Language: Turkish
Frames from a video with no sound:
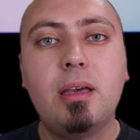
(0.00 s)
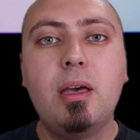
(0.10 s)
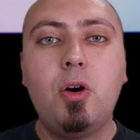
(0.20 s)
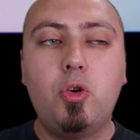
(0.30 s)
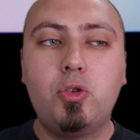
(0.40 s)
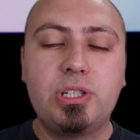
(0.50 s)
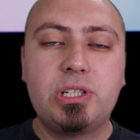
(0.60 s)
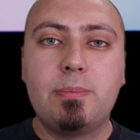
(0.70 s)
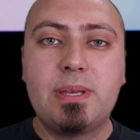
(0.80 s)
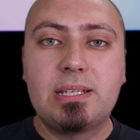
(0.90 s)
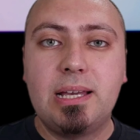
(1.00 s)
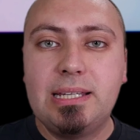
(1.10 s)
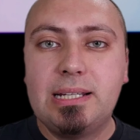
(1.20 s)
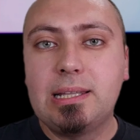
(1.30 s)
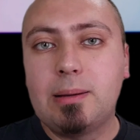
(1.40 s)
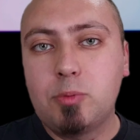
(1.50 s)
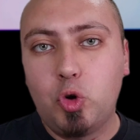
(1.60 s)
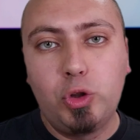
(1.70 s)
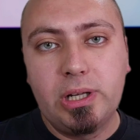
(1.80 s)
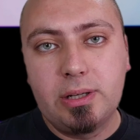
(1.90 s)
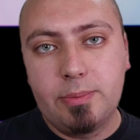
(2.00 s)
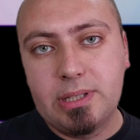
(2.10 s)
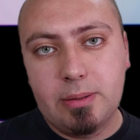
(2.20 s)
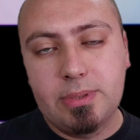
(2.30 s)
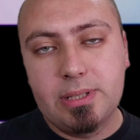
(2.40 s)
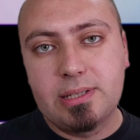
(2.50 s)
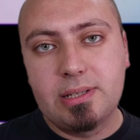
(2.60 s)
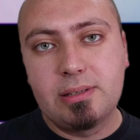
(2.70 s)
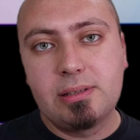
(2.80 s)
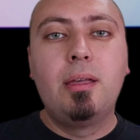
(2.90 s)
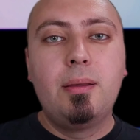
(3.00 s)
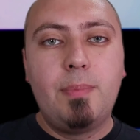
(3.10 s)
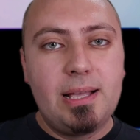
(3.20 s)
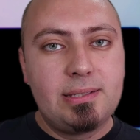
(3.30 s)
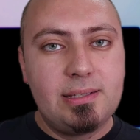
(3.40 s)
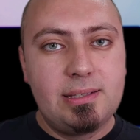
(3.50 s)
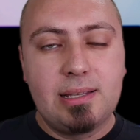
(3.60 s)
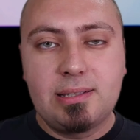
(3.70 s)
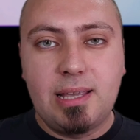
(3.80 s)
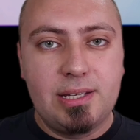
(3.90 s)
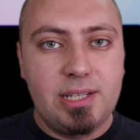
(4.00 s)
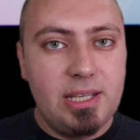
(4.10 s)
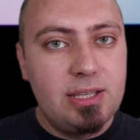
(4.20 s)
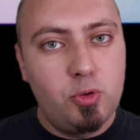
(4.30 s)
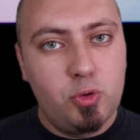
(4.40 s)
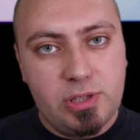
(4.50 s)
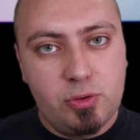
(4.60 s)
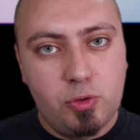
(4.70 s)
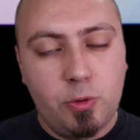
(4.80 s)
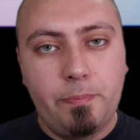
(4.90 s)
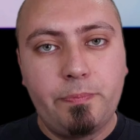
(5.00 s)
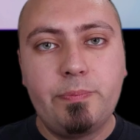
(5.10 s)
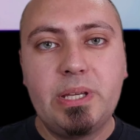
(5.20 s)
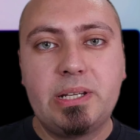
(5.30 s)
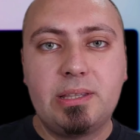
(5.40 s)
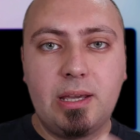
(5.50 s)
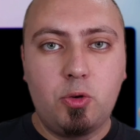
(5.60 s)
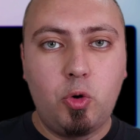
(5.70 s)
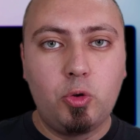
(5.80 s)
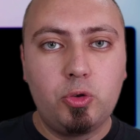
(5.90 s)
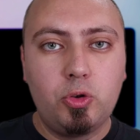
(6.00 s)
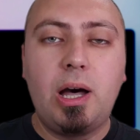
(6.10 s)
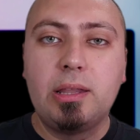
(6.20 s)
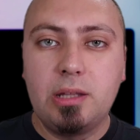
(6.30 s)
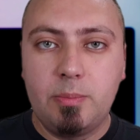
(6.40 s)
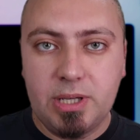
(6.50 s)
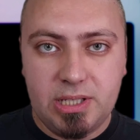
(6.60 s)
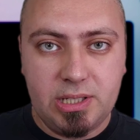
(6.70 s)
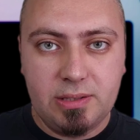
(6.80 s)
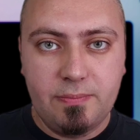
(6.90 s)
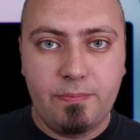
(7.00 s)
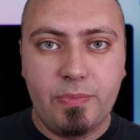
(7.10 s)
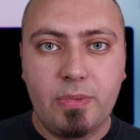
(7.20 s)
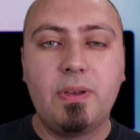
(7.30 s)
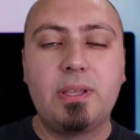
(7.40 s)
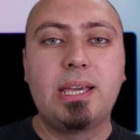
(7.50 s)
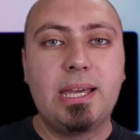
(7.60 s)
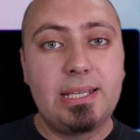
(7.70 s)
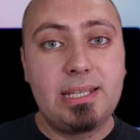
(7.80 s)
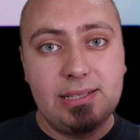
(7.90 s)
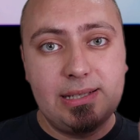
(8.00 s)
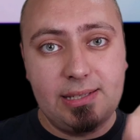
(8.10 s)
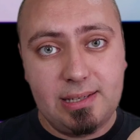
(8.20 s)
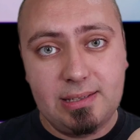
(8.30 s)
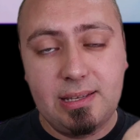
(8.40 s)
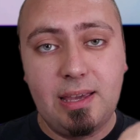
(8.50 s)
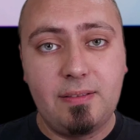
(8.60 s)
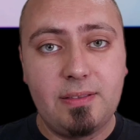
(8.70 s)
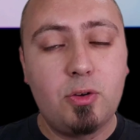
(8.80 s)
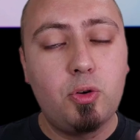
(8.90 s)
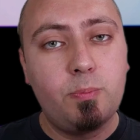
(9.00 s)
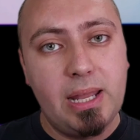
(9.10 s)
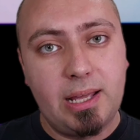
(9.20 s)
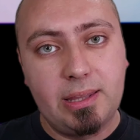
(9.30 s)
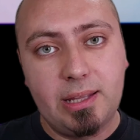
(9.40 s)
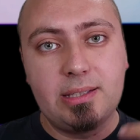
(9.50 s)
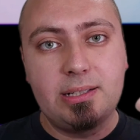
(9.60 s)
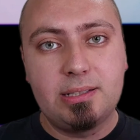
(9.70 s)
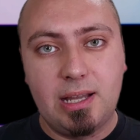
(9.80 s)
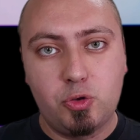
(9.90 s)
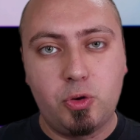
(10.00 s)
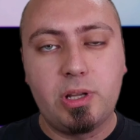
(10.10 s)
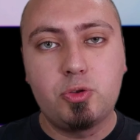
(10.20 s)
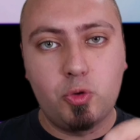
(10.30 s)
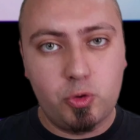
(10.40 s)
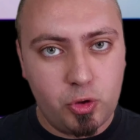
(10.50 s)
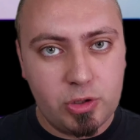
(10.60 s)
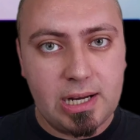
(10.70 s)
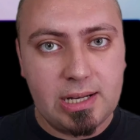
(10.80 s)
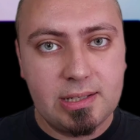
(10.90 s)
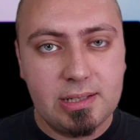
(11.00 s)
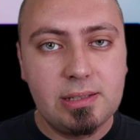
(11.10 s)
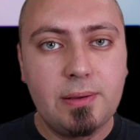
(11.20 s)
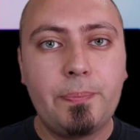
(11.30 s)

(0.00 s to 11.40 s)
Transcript: Onun dışında mesela inkılap konularını bitirebilirsiniz. Ben sizden sadece iki gün istiyorum. Birinde konuyu anlamak için, ve de gerekirse siz evde ben anlattıktan sonra soru çözersiniz.